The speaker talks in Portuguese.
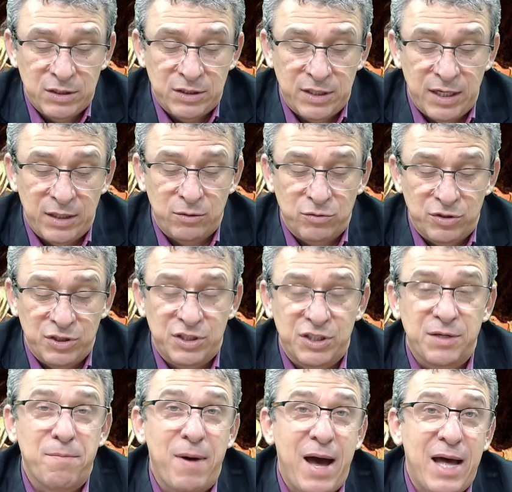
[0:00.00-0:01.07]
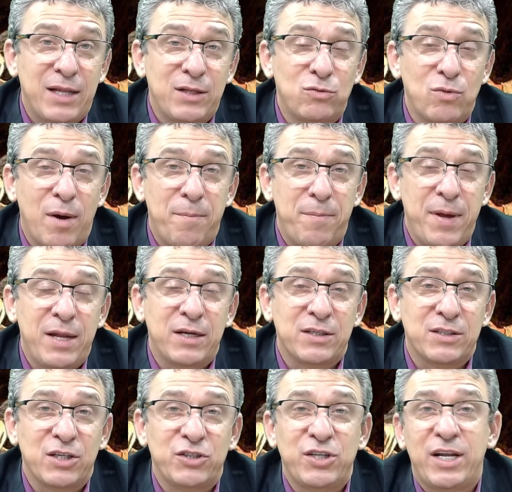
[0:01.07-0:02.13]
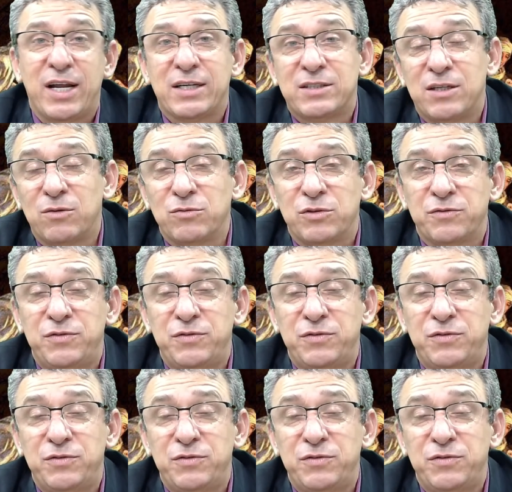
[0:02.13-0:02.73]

sendo dizimado, apenas a geração de